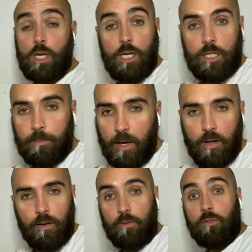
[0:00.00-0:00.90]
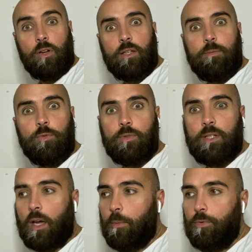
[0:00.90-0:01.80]
Je sais pas, va voir un
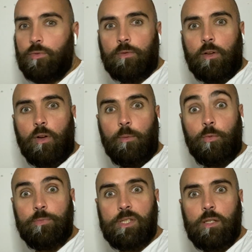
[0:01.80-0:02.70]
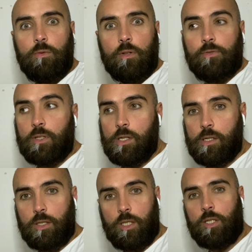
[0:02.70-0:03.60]
hypnothérapeute ou va voir un bon quoi. Enfin,
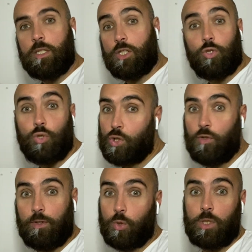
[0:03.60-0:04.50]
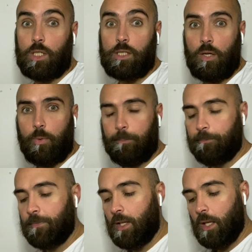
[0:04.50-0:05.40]
j'ai juste envie de te dire ça, quoi.
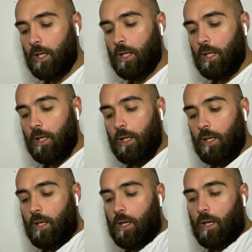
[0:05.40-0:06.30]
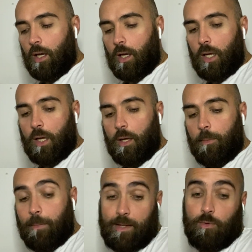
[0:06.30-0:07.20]
Euh,
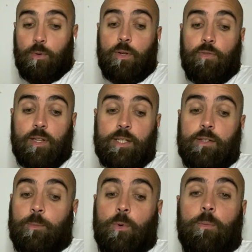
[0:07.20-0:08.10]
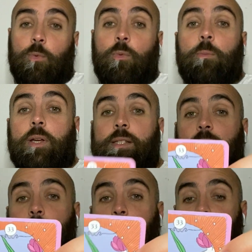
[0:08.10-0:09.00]
parce que effectivement, bon, bah,
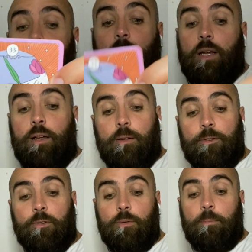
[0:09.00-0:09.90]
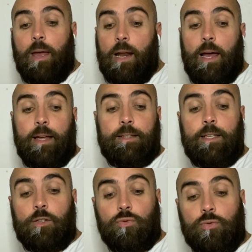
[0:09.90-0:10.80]
cette personne-là, euh, bah, elle a raté
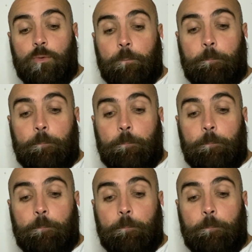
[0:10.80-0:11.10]
quelque chose.